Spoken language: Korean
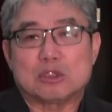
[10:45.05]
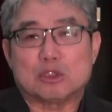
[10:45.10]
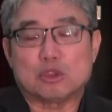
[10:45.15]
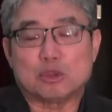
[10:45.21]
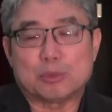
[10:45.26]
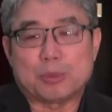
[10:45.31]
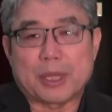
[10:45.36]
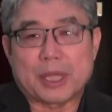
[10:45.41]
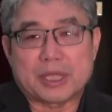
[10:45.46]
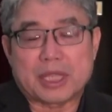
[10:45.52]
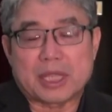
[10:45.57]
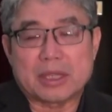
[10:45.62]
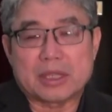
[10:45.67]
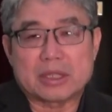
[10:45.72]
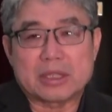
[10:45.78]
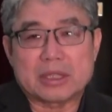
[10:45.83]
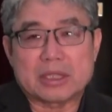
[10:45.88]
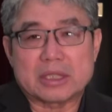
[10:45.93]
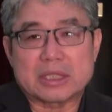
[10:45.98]

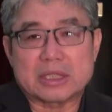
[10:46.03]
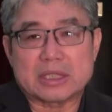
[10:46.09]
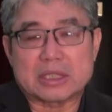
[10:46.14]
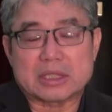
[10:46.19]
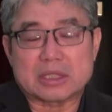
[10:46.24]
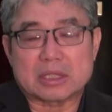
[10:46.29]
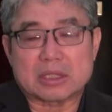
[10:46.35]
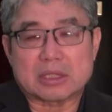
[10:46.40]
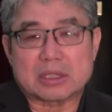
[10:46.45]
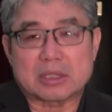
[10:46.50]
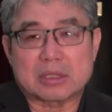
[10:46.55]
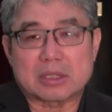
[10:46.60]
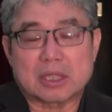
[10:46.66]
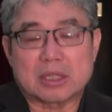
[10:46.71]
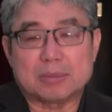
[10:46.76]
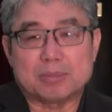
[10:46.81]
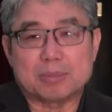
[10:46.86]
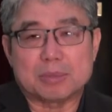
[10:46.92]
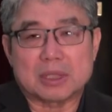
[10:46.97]
유배되어 있었던
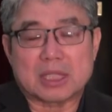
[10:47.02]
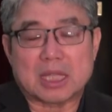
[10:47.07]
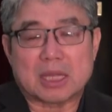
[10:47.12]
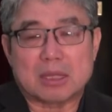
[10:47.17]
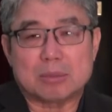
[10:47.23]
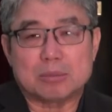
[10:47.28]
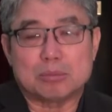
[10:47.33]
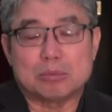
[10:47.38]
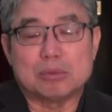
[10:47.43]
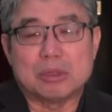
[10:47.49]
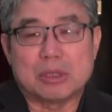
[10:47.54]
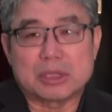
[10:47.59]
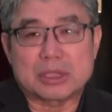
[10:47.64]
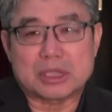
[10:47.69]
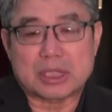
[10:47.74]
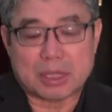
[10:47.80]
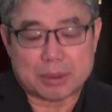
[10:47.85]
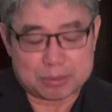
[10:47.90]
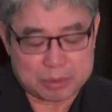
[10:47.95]
겁니다.
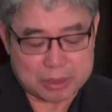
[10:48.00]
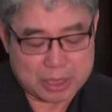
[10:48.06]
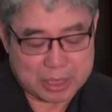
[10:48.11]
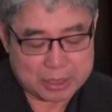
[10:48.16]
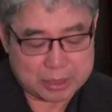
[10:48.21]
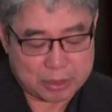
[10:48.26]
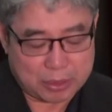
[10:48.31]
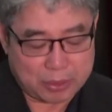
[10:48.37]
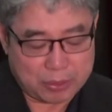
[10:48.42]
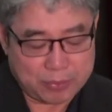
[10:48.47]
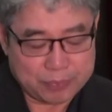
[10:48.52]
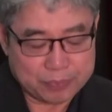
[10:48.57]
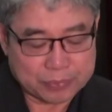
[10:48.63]
무엇 때문에요?